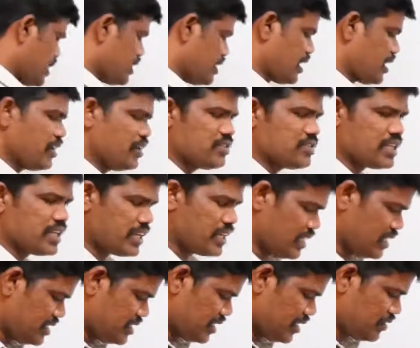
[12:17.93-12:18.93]
ఇక్కడ రెండు
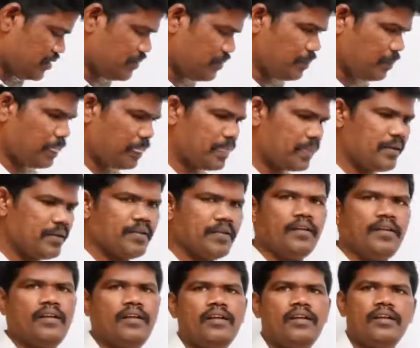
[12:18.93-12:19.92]
చర్యలు ఇచ్చాడు
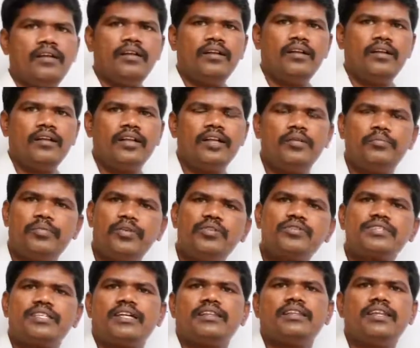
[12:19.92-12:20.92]
ఇప్పుడు
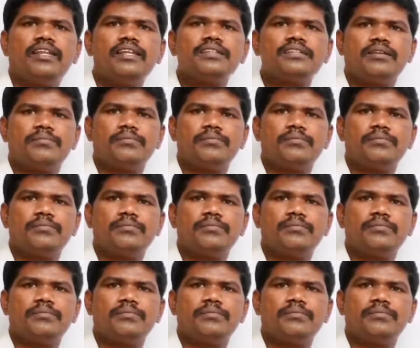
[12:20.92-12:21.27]
ఒకసారి దీనికి